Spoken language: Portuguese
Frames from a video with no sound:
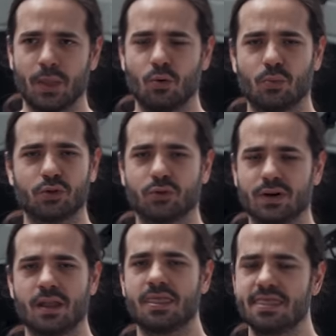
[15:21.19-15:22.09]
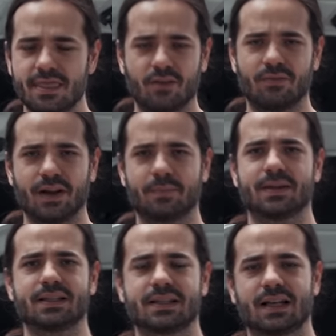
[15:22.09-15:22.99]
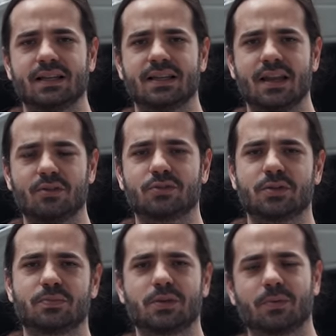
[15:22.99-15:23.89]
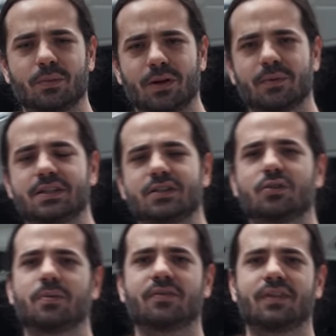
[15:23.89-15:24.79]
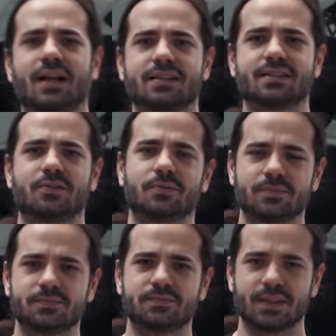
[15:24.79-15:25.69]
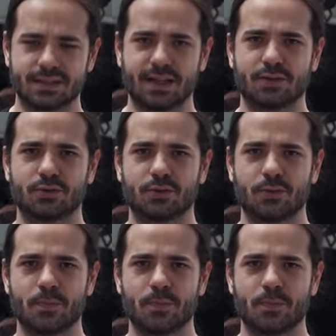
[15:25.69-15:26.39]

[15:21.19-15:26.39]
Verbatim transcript: o motor não vai apresentar nenhum tipo de problema de lubrificação, certo?